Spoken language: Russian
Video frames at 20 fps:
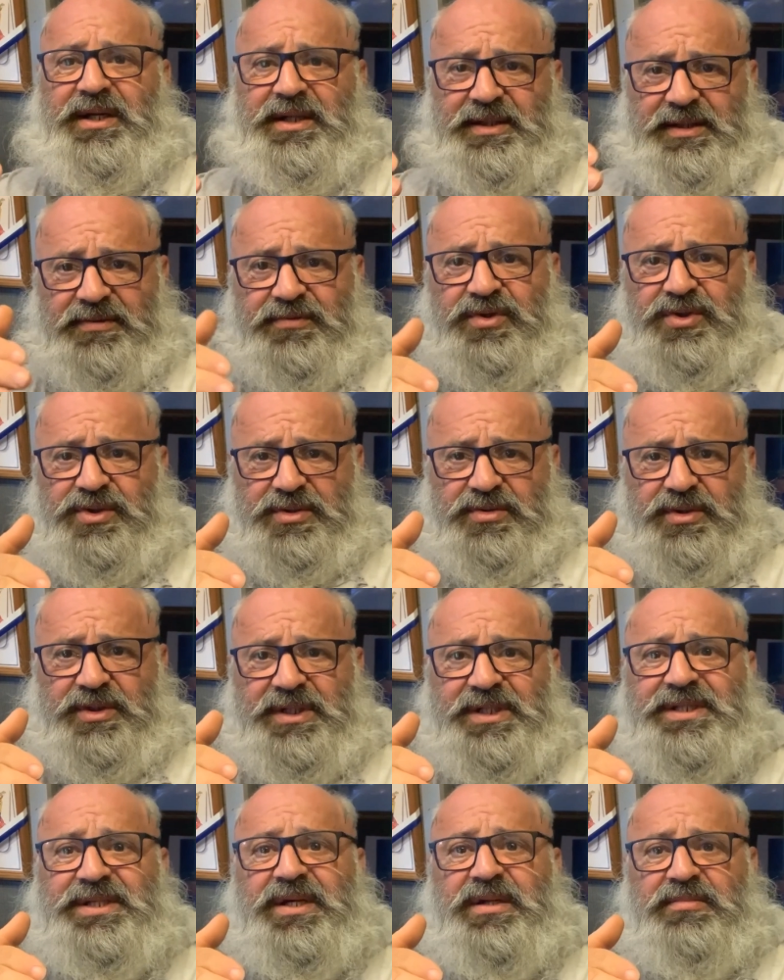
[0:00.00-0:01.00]
это вот
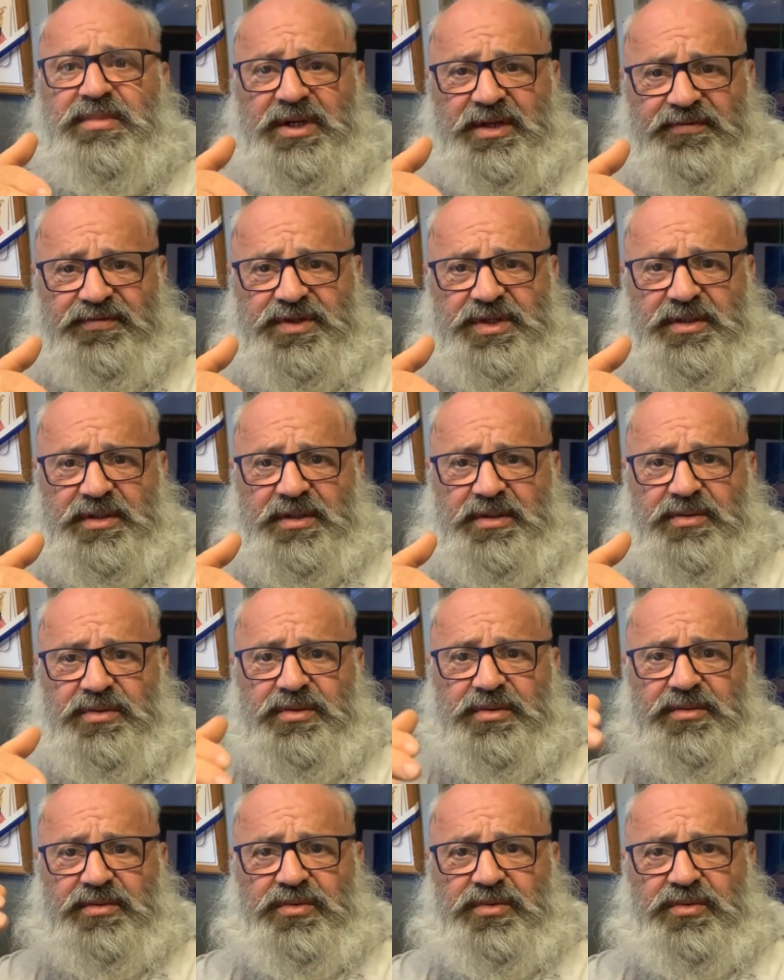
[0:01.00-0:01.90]
из армлифтинга он.